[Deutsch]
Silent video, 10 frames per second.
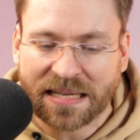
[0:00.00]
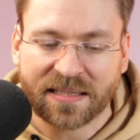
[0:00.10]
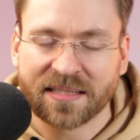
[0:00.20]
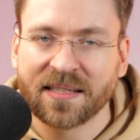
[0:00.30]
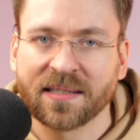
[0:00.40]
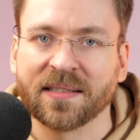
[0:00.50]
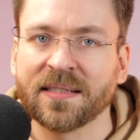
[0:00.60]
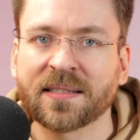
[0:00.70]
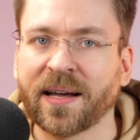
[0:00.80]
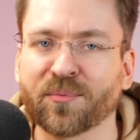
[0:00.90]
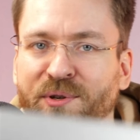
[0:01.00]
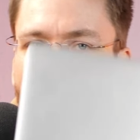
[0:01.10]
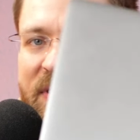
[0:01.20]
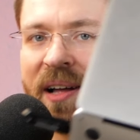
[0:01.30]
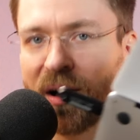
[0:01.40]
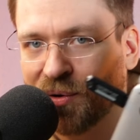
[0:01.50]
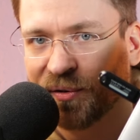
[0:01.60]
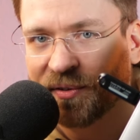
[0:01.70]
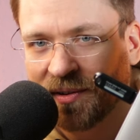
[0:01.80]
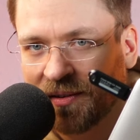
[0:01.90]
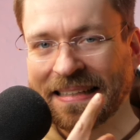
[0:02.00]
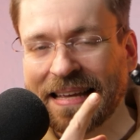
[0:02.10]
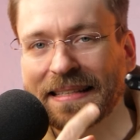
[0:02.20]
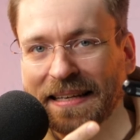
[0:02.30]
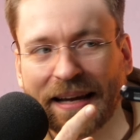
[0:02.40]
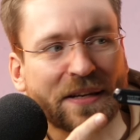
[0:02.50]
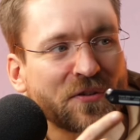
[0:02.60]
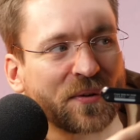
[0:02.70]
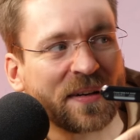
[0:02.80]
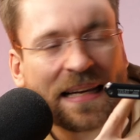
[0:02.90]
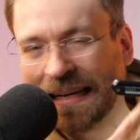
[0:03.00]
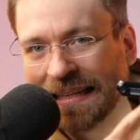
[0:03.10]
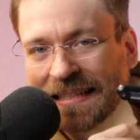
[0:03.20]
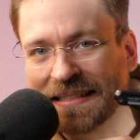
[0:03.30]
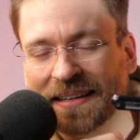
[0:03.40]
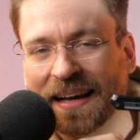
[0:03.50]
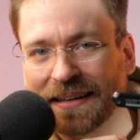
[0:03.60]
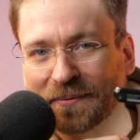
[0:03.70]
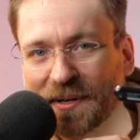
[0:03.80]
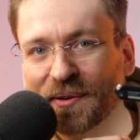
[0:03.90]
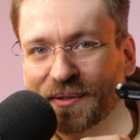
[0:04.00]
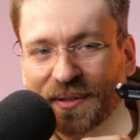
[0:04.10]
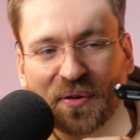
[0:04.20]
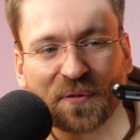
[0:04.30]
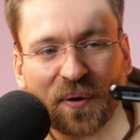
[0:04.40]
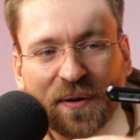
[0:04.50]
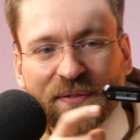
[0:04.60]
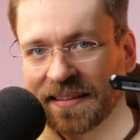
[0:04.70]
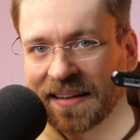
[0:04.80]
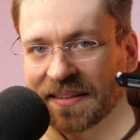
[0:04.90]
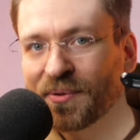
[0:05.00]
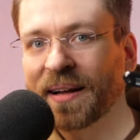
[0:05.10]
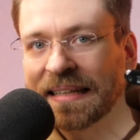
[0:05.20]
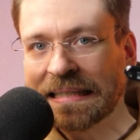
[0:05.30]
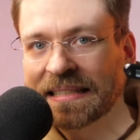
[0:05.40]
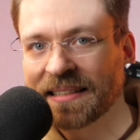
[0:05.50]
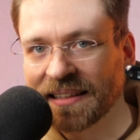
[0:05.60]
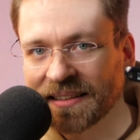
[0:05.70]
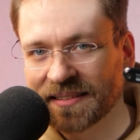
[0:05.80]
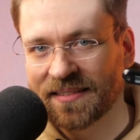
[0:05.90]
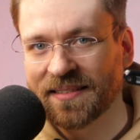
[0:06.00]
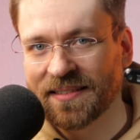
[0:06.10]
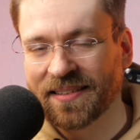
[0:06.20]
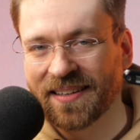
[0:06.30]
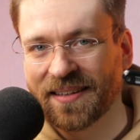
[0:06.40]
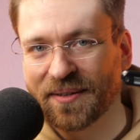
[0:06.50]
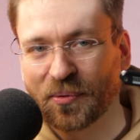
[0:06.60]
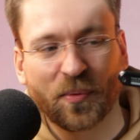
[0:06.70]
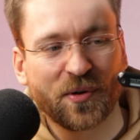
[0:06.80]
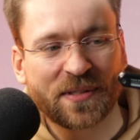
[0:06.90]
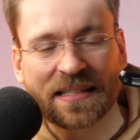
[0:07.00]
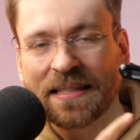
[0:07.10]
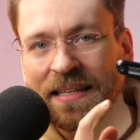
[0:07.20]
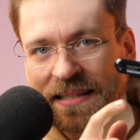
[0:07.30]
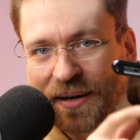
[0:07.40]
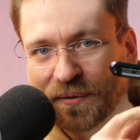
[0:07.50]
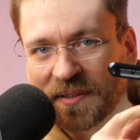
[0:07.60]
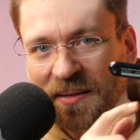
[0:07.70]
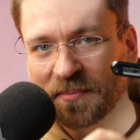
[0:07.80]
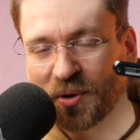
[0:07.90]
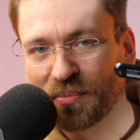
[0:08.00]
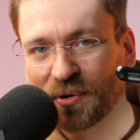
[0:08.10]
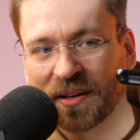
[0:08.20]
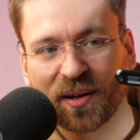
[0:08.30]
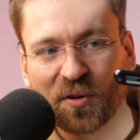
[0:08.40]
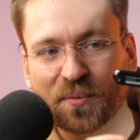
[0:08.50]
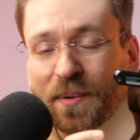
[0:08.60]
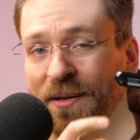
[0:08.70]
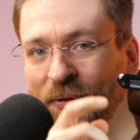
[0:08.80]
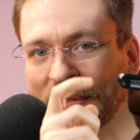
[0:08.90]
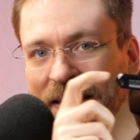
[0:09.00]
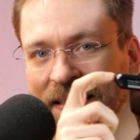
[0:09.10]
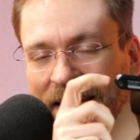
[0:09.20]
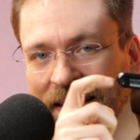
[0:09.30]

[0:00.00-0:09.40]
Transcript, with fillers: Sache ist die, hier ist kein Windows drauf. Ihr seht es ja eigentlich schon, dass jetzt hier gerade Windows drauf läuft, liegt nur an den Stick. Und Windows ist nicht auf dem Computer drauf, Windows